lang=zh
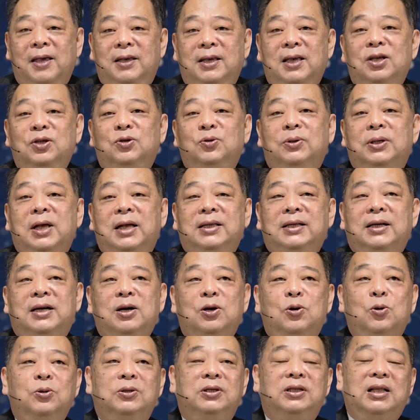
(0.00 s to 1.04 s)
耶稣在这
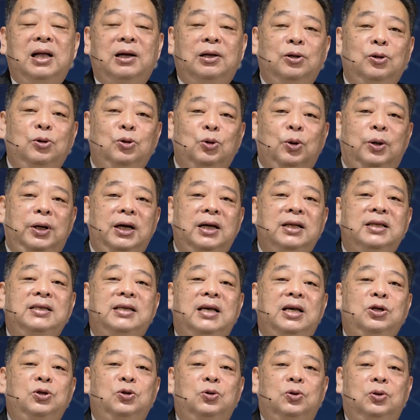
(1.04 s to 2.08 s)
个故事当中做了一个
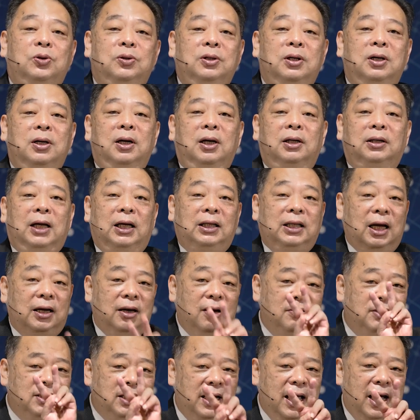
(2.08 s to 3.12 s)
结局。他谈
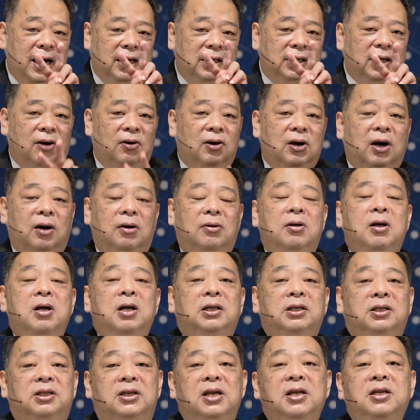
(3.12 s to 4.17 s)
到这两个祷告
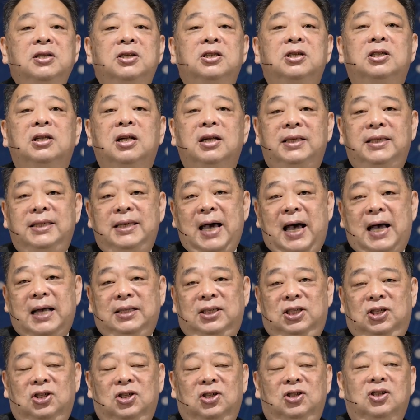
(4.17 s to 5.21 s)
真实的价
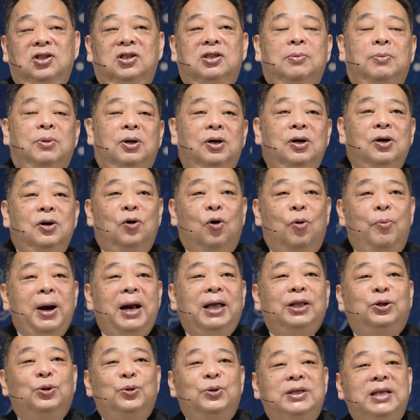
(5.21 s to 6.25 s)
值是什么？我们
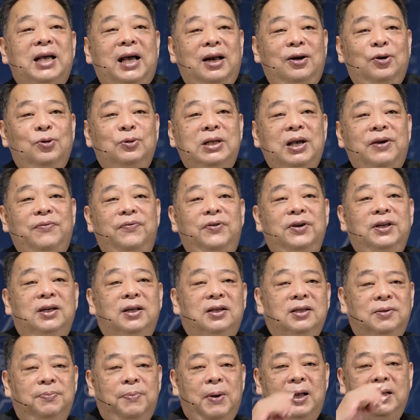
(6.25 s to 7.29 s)
来读一下《路加福音》
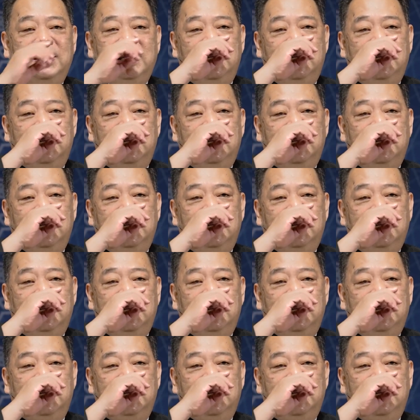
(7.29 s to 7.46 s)
的十八